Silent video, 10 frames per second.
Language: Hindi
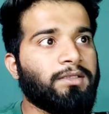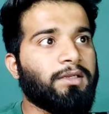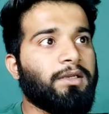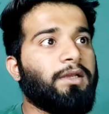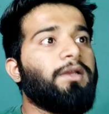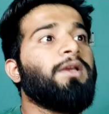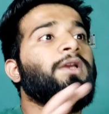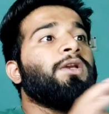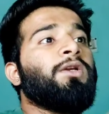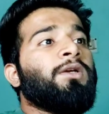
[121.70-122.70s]
ऐसा करना है
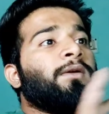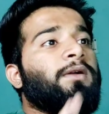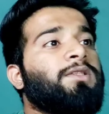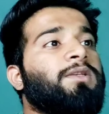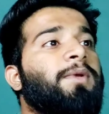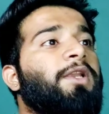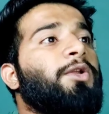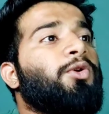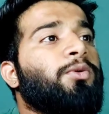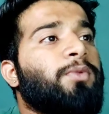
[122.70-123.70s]
जैसे मैंने
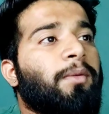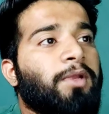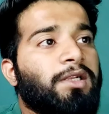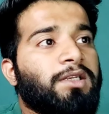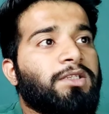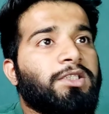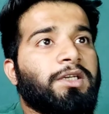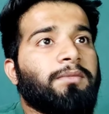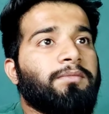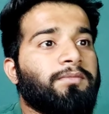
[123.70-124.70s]
यूट्यूब थंबनेल सर्च
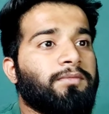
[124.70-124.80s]
किया